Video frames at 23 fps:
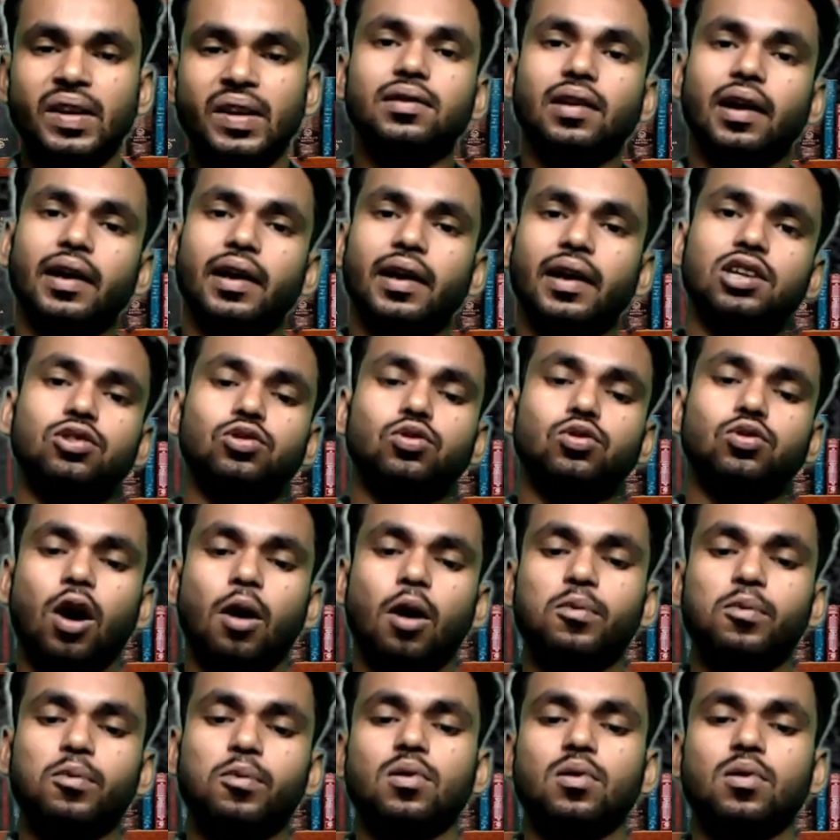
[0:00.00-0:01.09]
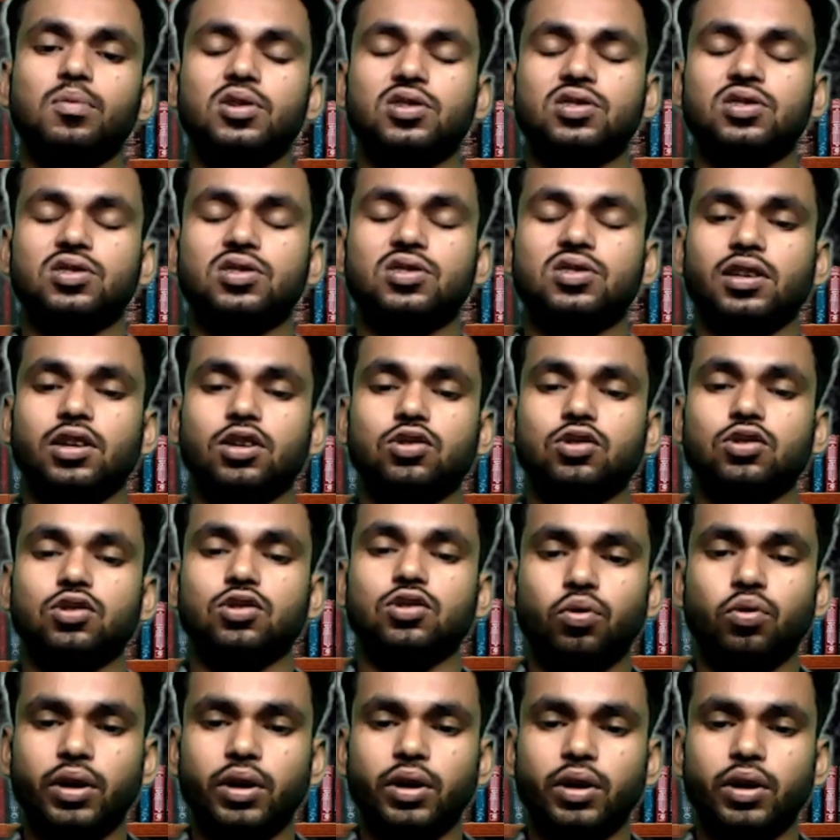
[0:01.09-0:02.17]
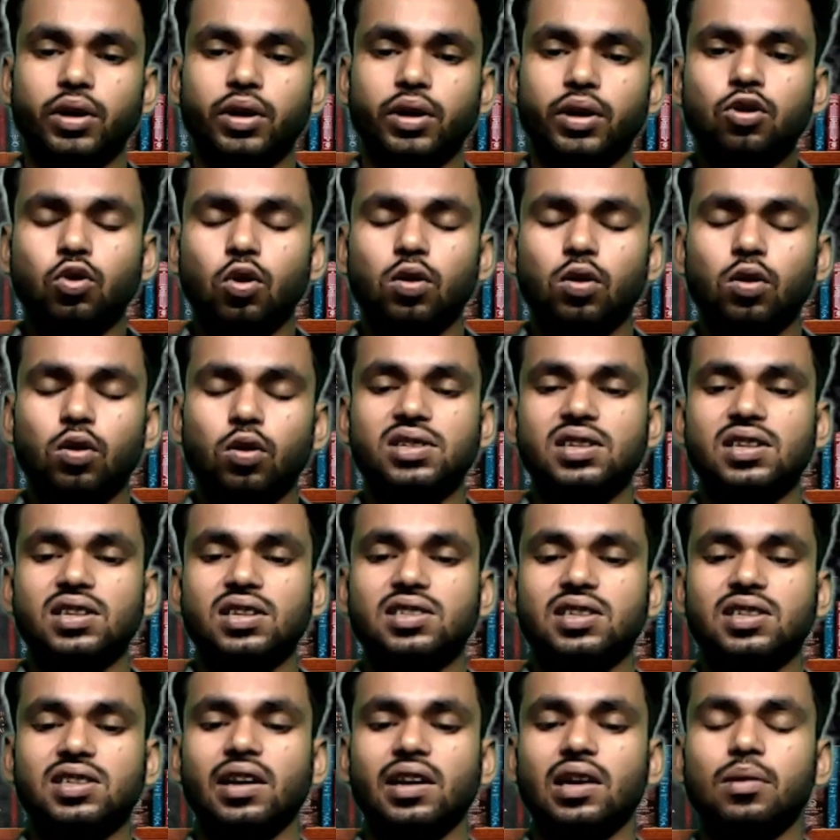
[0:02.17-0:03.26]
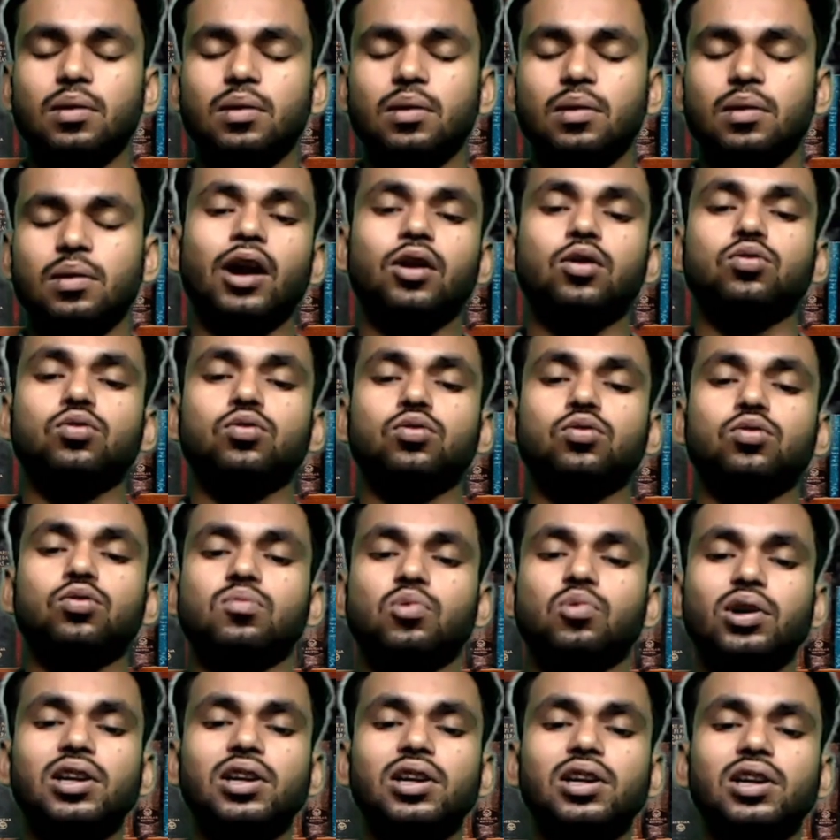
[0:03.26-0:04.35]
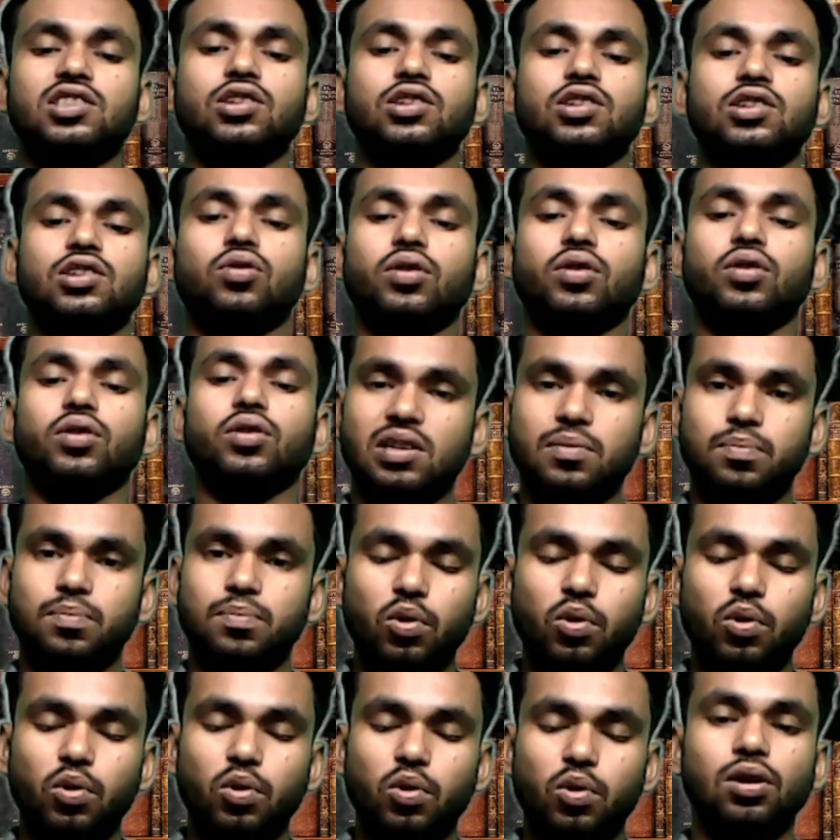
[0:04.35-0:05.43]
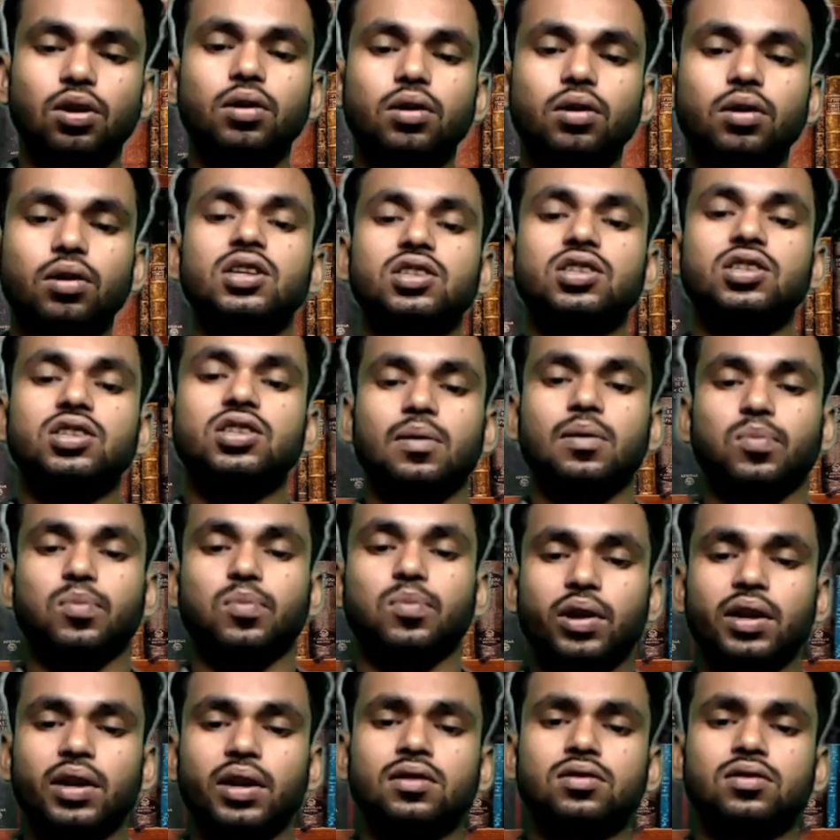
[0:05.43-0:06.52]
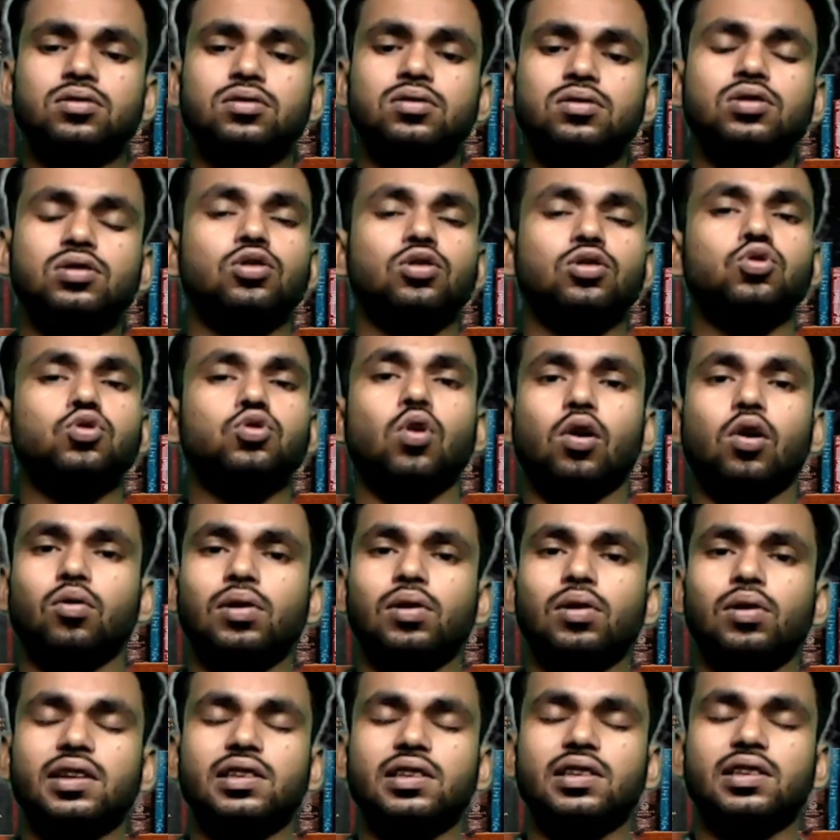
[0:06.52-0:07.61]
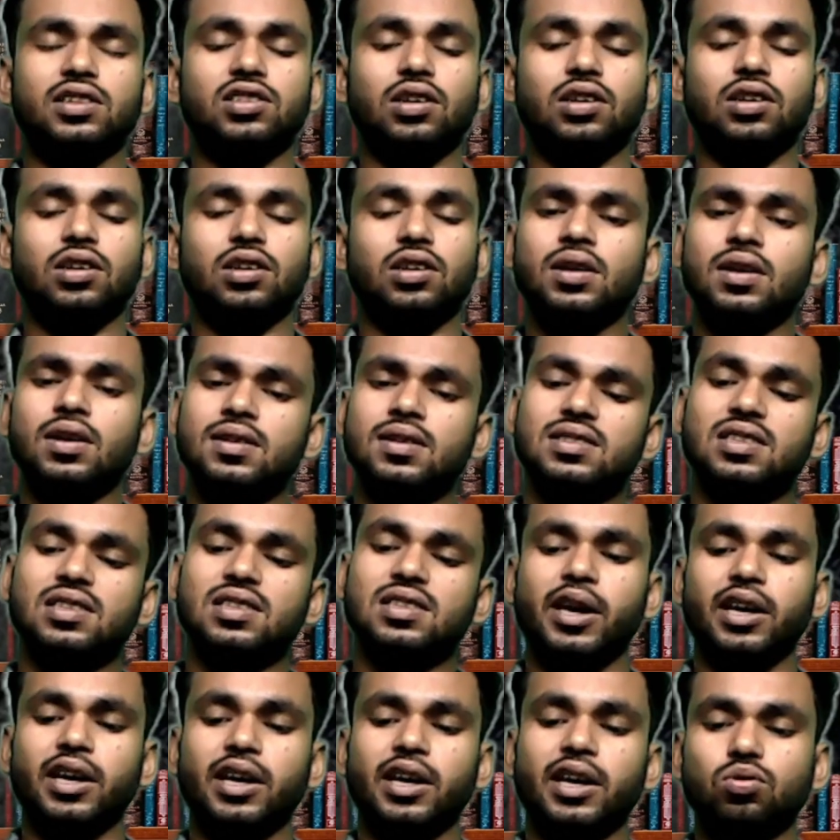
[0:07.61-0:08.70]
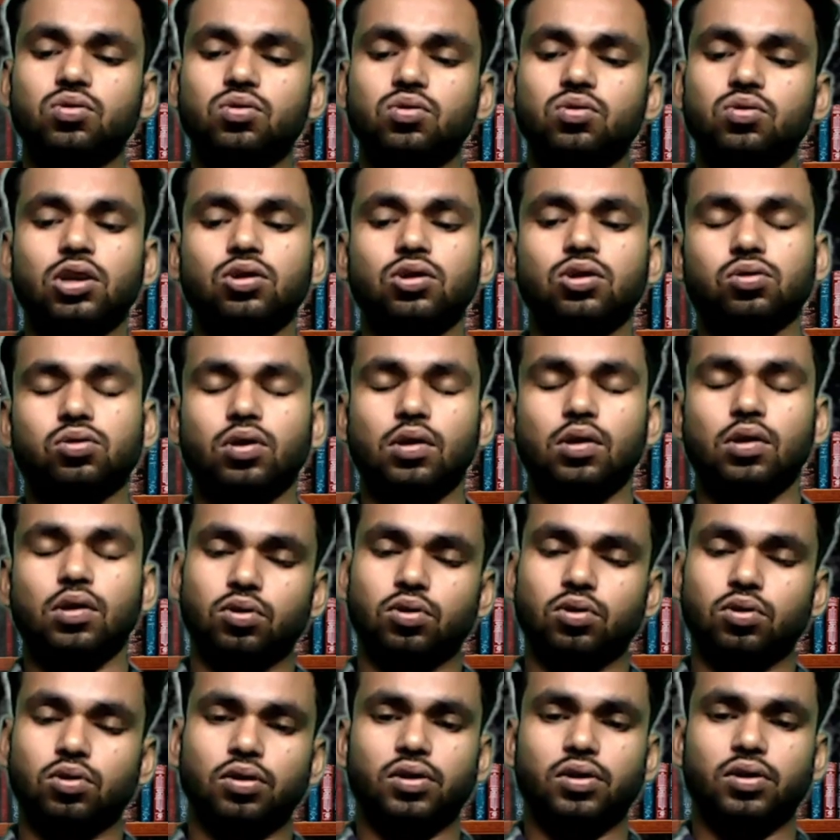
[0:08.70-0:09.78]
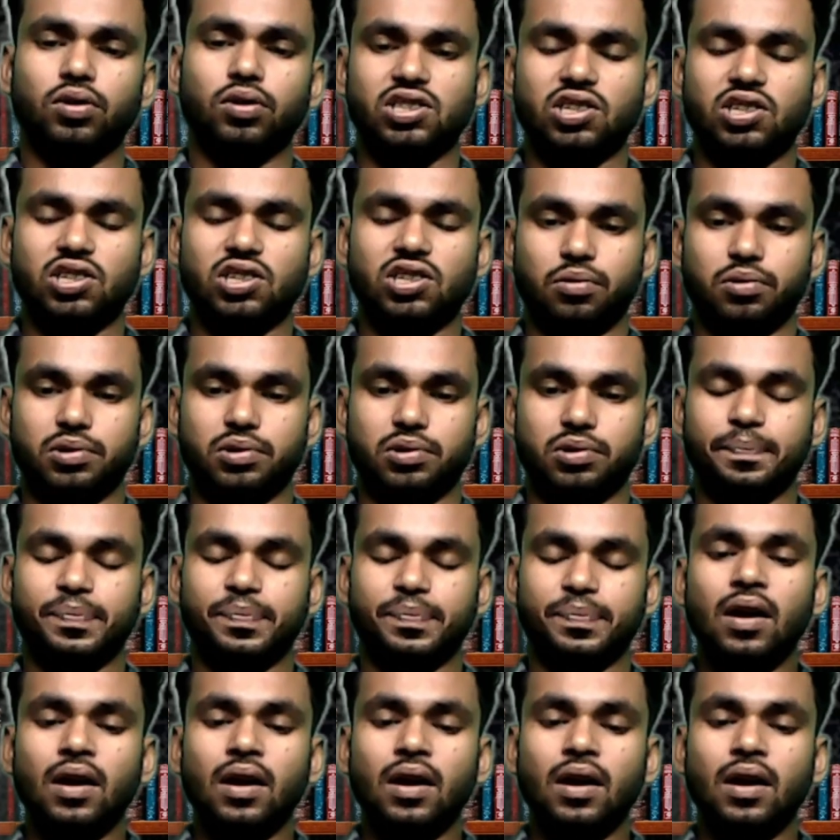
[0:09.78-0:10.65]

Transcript: তাই কিন্তু অপূর্ব বিশ্বাস থেকে শুরু করে ডোম যিনি ছিলেন এবং আরও দুজন মহিলা চিকিৎসকের যে বোর্ড ছিল সেই বোর্ডের কিন্তু সকলকে জিজ্ঞাসা করে সিবিআই কিন্তু সেই তথ্যই উদ্ঘাটন করার চেষ্টা করছে